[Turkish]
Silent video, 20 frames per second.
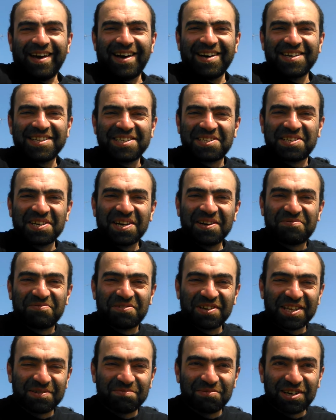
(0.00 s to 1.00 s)
aşağı
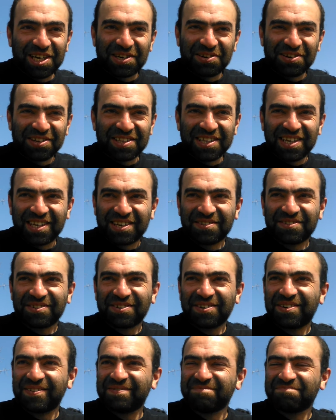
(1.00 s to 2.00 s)
filme
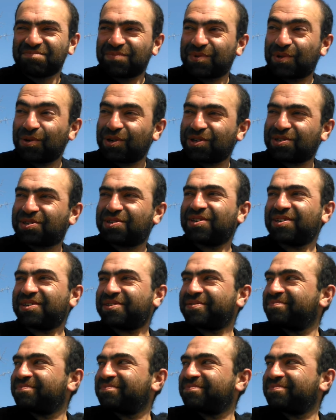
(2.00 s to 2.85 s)
gönderiyor doktor.